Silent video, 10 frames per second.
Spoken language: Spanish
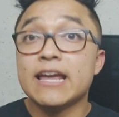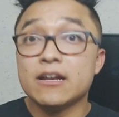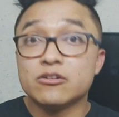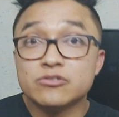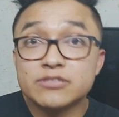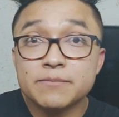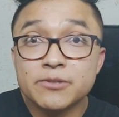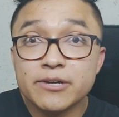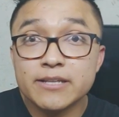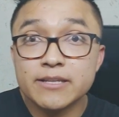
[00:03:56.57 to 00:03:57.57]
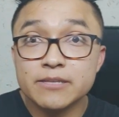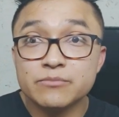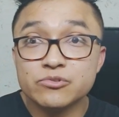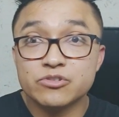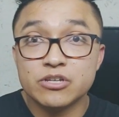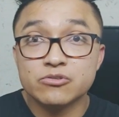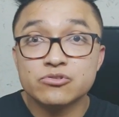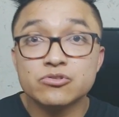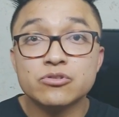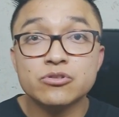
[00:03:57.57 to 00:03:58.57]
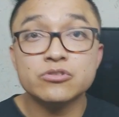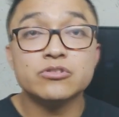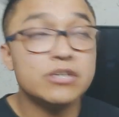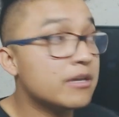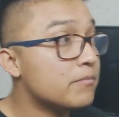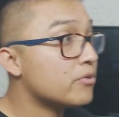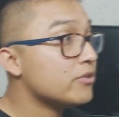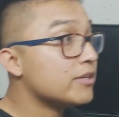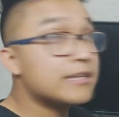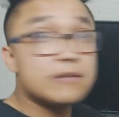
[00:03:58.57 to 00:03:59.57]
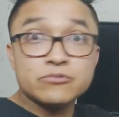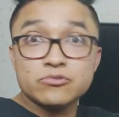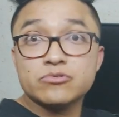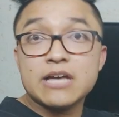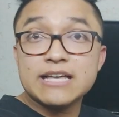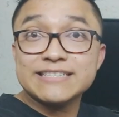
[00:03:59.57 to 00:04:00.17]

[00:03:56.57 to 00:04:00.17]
el concepto que tenemos de nosotros y que proyectamos